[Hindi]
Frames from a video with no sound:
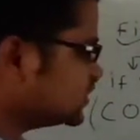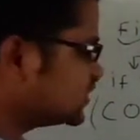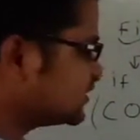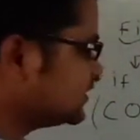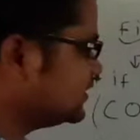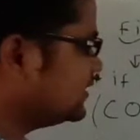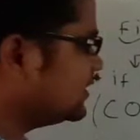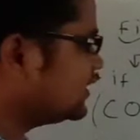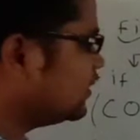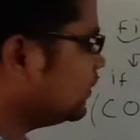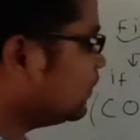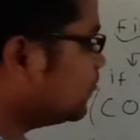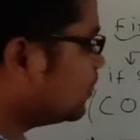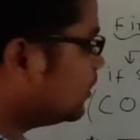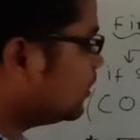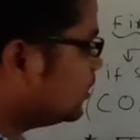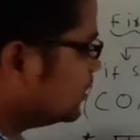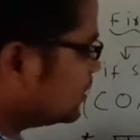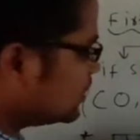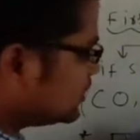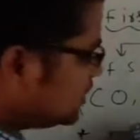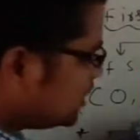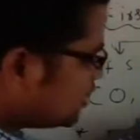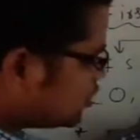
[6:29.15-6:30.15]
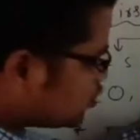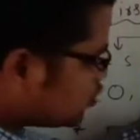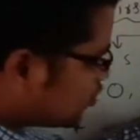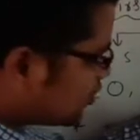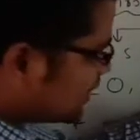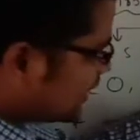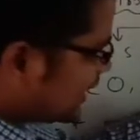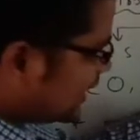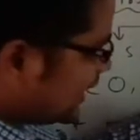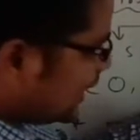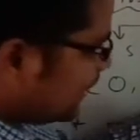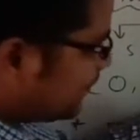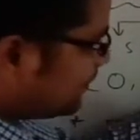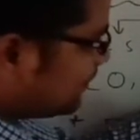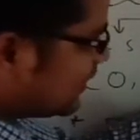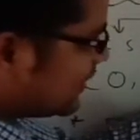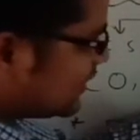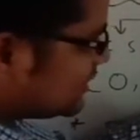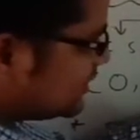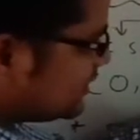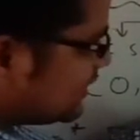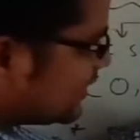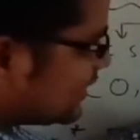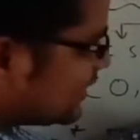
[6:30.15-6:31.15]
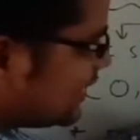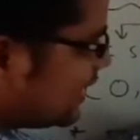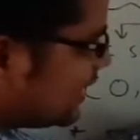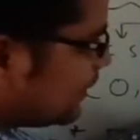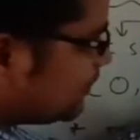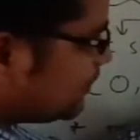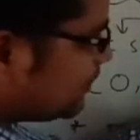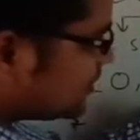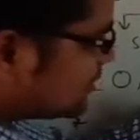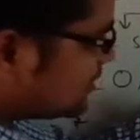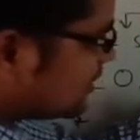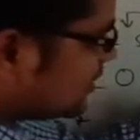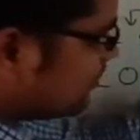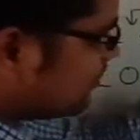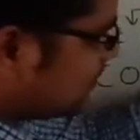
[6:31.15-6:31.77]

क्लियर है ये जो गैप है ये गैप कितना